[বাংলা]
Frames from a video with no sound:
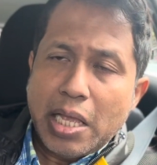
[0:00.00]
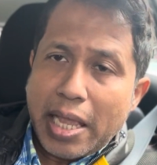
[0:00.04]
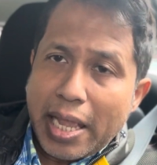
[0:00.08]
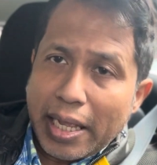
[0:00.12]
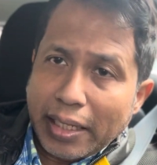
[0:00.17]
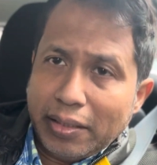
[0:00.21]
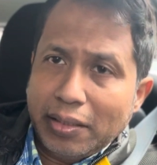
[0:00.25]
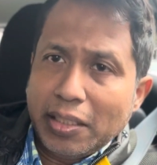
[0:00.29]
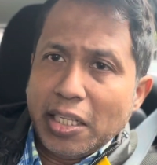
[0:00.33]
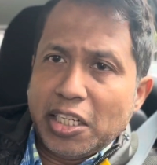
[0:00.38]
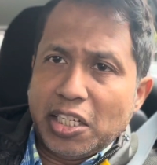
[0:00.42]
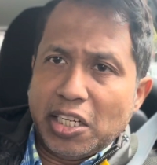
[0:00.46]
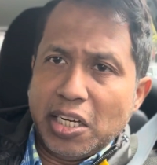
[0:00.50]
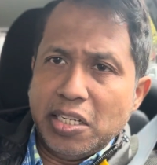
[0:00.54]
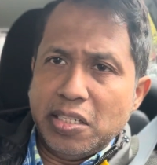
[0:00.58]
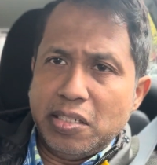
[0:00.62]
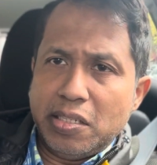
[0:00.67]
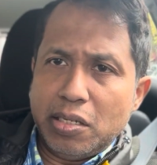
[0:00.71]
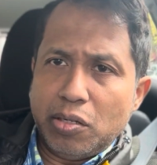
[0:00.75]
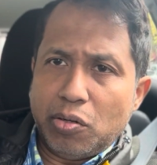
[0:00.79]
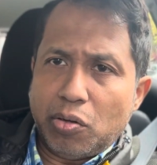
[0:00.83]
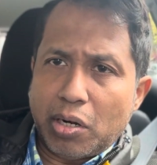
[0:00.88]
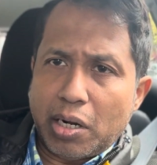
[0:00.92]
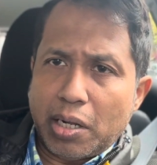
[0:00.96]
এথনিক ক্লিনজিং
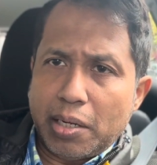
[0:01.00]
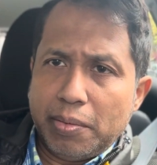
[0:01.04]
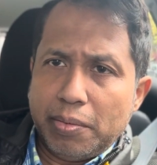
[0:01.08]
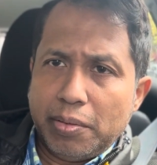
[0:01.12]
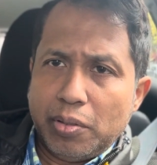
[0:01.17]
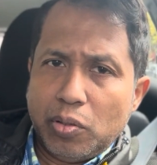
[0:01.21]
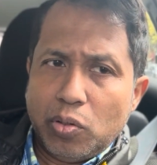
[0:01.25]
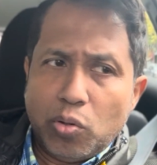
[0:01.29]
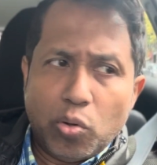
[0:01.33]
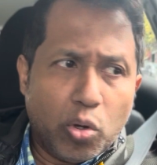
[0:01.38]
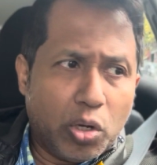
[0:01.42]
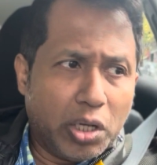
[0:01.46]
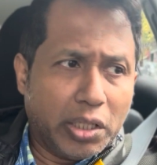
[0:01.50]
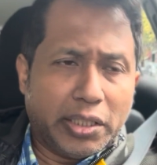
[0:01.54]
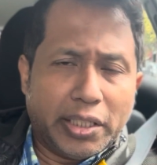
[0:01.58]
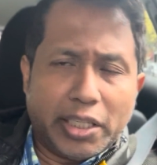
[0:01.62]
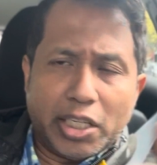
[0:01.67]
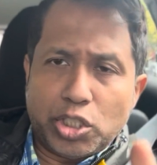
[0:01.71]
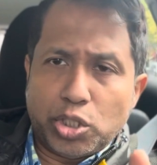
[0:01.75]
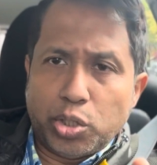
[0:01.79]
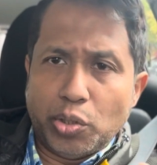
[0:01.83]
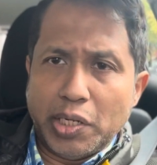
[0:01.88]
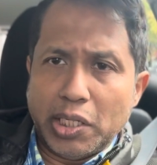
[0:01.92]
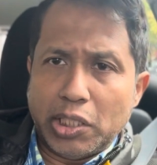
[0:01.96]
করা ওখান থেকে
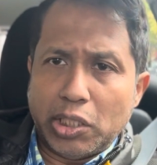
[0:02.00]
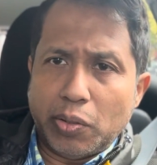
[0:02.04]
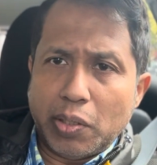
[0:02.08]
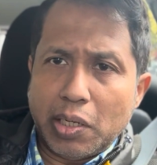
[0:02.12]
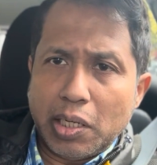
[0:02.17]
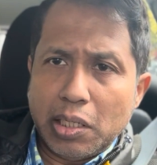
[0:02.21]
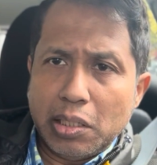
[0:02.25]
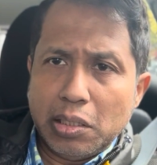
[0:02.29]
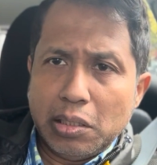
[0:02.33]
সরিয়ে দেওয়া